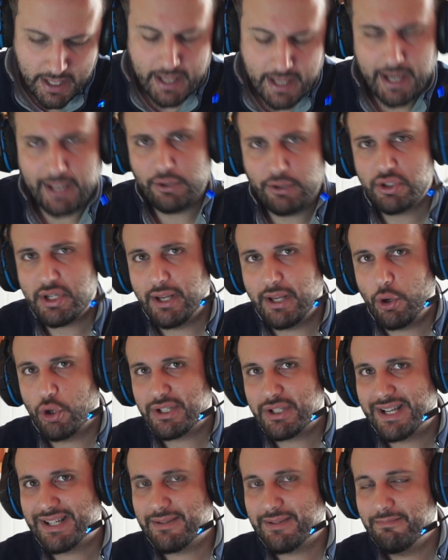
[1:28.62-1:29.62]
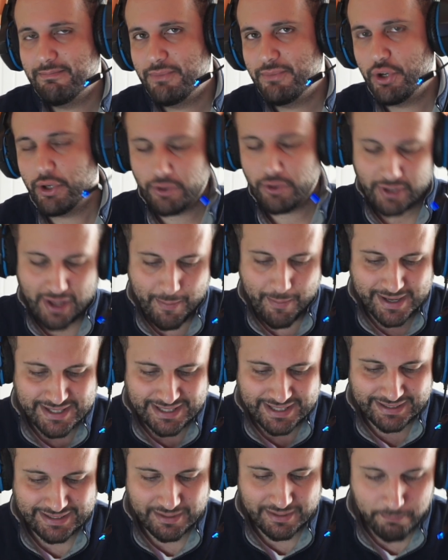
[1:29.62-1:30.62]
Entonces hay cosas, yo creo que
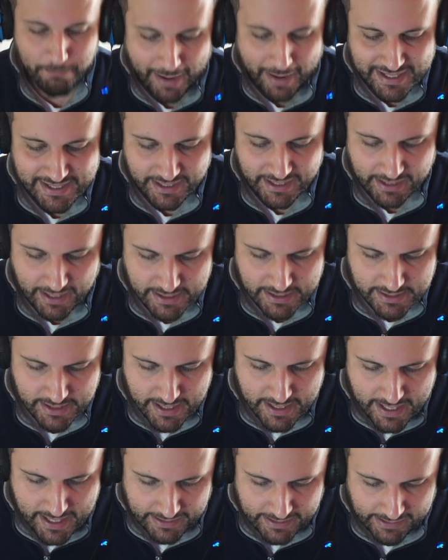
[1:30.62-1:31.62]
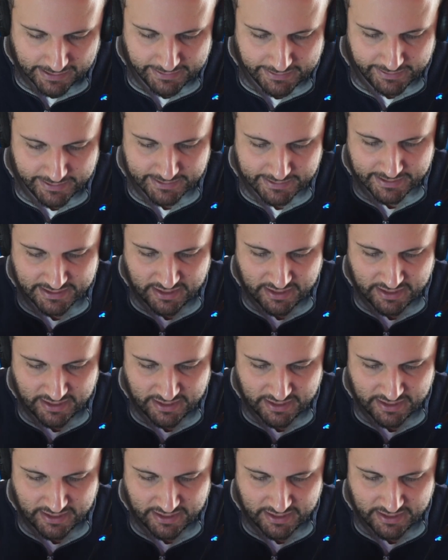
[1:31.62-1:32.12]
bastante básicas que tienes que